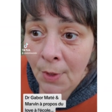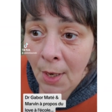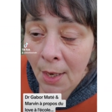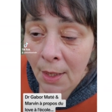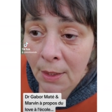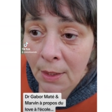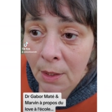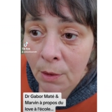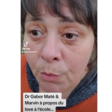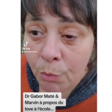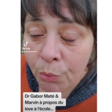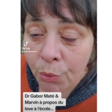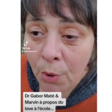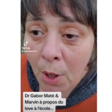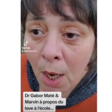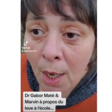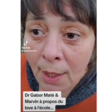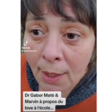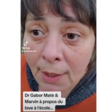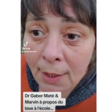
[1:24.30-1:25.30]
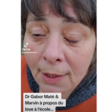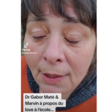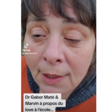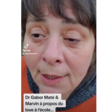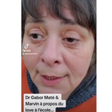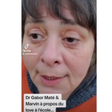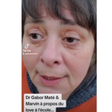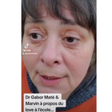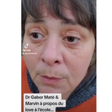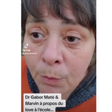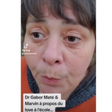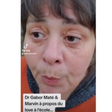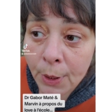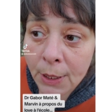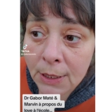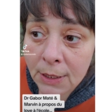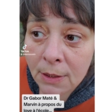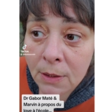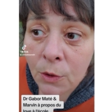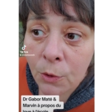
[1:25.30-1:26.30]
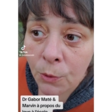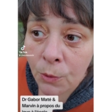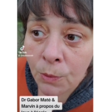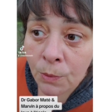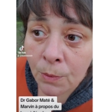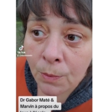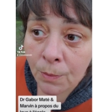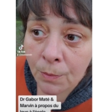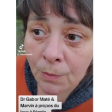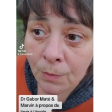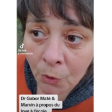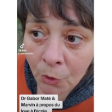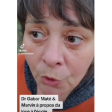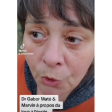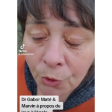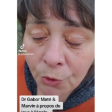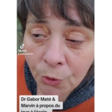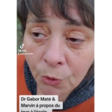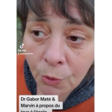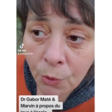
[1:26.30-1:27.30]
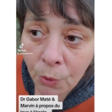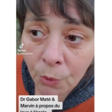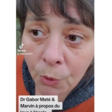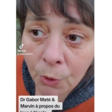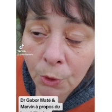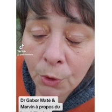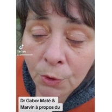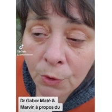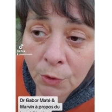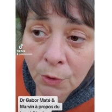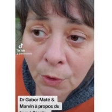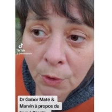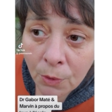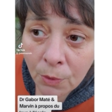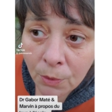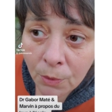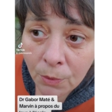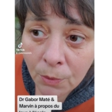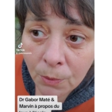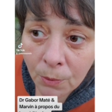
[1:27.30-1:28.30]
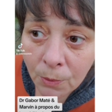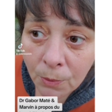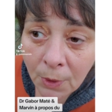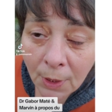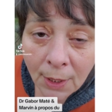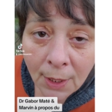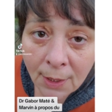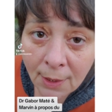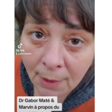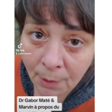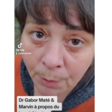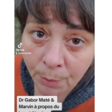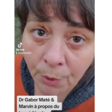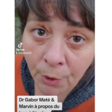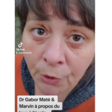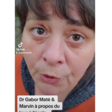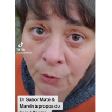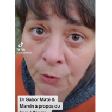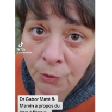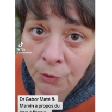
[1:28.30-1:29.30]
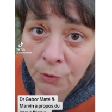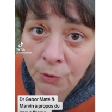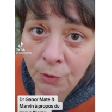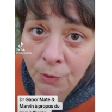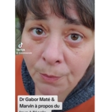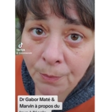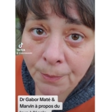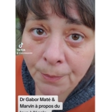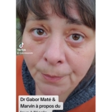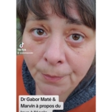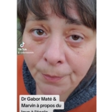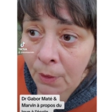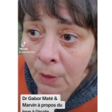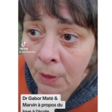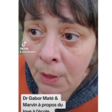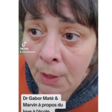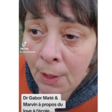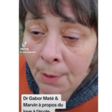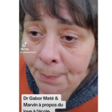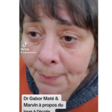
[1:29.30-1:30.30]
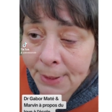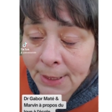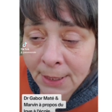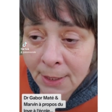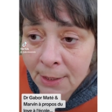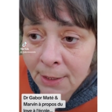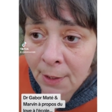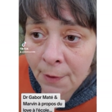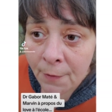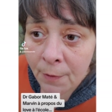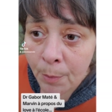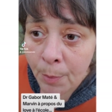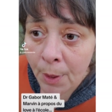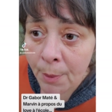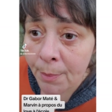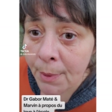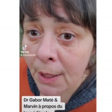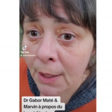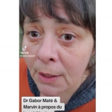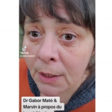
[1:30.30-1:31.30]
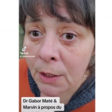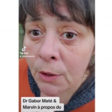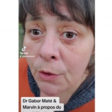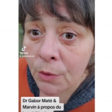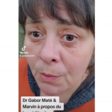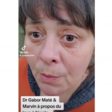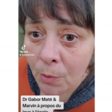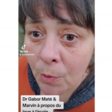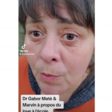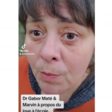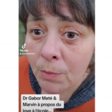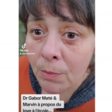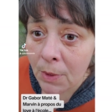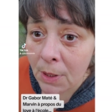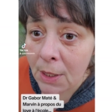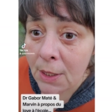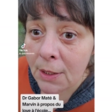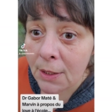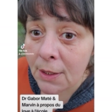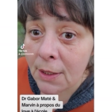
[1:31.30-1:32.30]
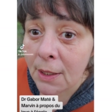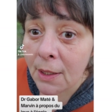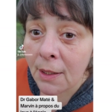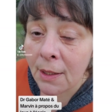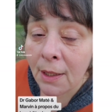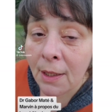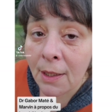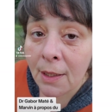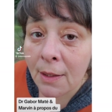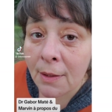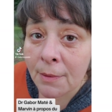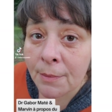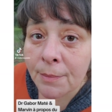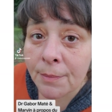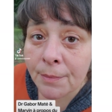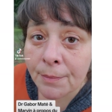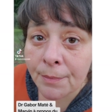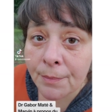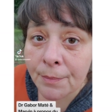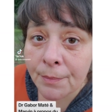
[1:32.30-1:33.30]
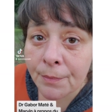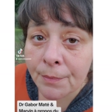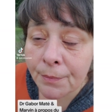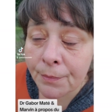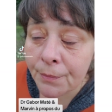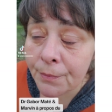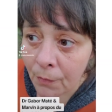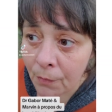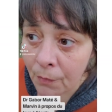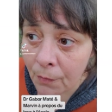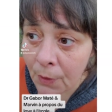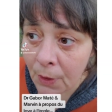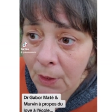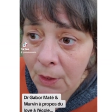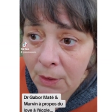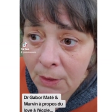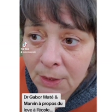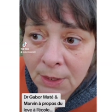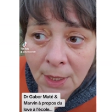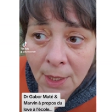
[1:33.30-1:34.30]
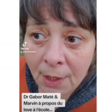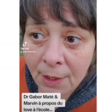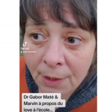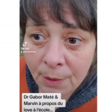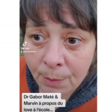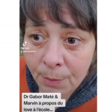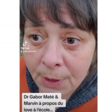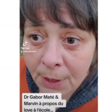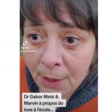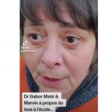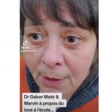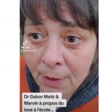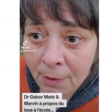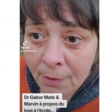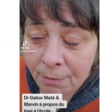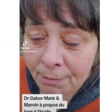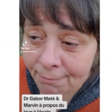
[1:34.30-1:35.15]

À quel point l'expression de ce qu'on ressent est importante. Parce qu'il savait pas parler le mot, mais il était clair. Quand ça allait bien.